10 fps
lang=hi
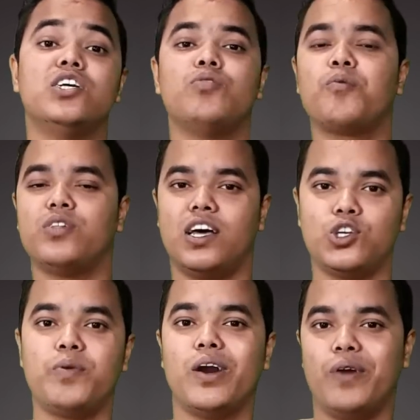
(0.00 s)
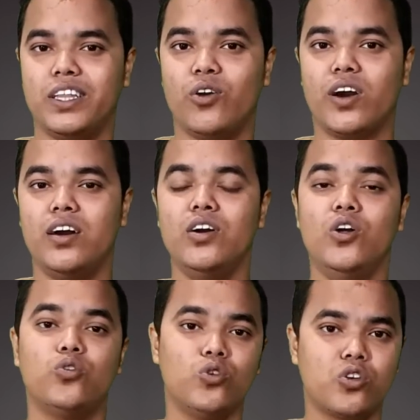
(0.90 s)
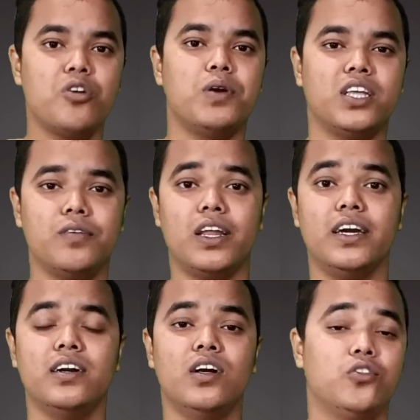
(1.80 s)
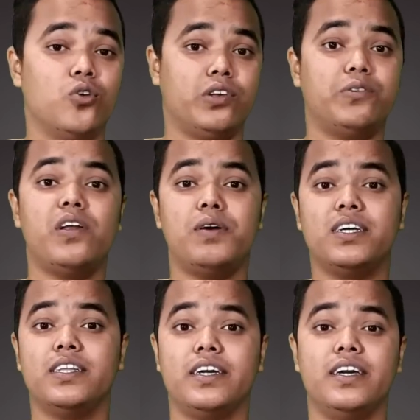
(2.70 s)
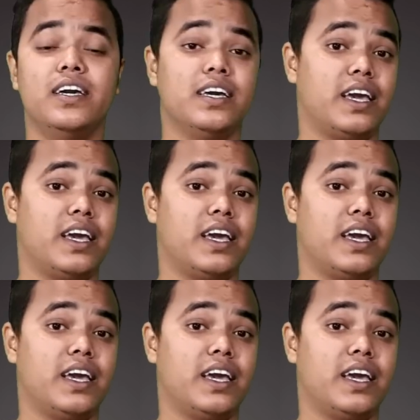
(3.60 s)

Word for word: जिसमें आपको दस रुपये का फायदा होगा तो उसको भी बताने वाला है तो सबसे पहले बताए थे